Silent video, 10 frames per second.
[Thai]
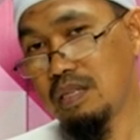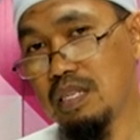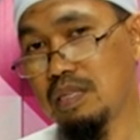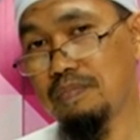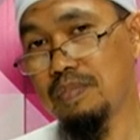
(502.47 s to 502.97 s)

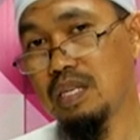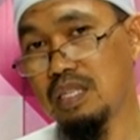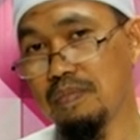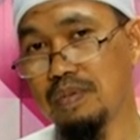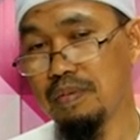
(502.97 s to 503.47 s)

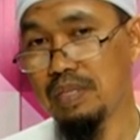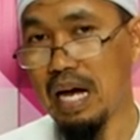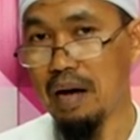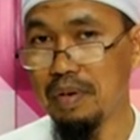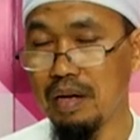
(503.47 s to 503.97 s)
20
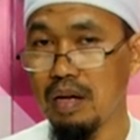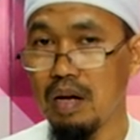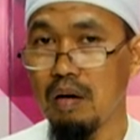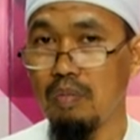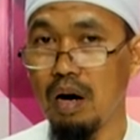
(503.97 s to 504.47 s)
23นะ
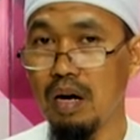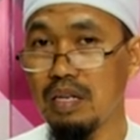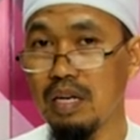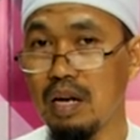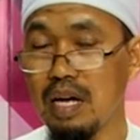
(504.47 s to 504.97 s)
พอ
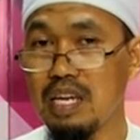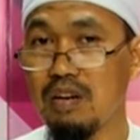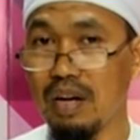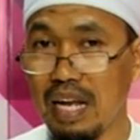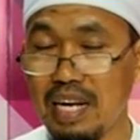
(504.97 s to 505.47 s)
เดือนแล้วยิ่ง
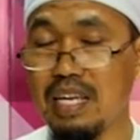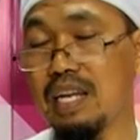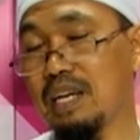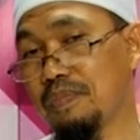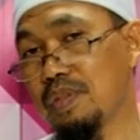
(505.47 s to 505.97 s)
กว่านั้นเนี่ย
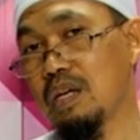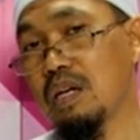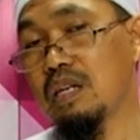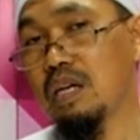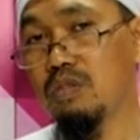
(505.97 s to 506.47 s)
นะครับ
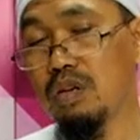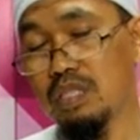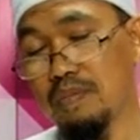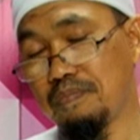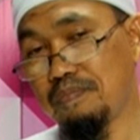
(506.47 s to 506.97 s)
ในช่วง
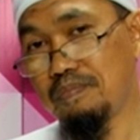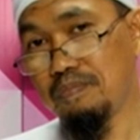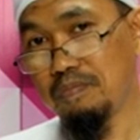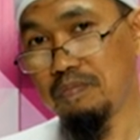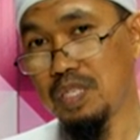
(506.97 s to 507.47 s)

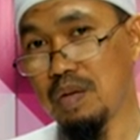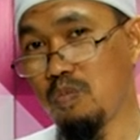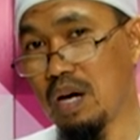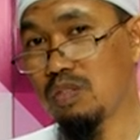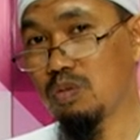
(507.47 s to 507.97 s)

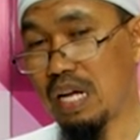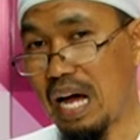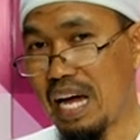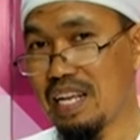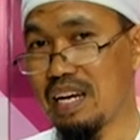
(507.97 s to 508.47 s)
10วันสุด
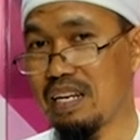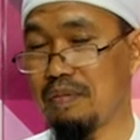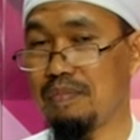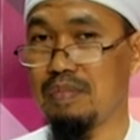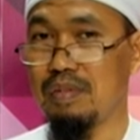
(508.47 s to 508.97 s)
ท้ายเนี่ยนะครับ